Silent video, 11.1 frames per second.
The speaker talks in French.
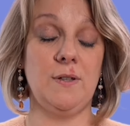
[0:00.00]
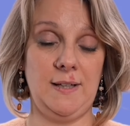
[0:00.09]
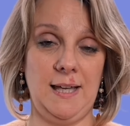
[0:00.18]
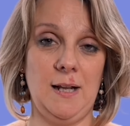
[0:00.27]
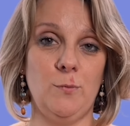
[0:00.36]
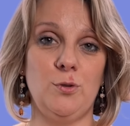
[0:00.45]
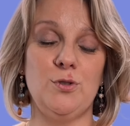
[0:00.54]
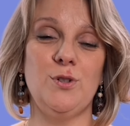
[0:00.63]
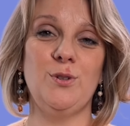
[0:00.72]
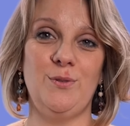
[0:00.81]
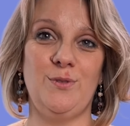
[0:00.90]
Vous avez également le
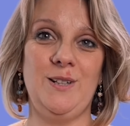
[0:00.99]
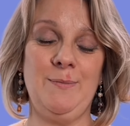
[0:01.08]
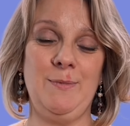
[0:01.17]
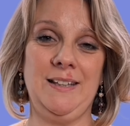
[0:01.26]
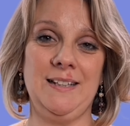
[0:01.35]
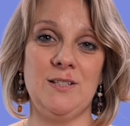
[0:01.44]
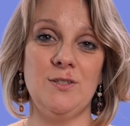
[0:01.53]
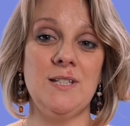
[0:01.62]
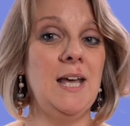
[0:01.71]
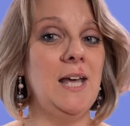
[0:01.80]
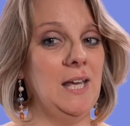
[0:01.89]
centre Envolée et Matrescence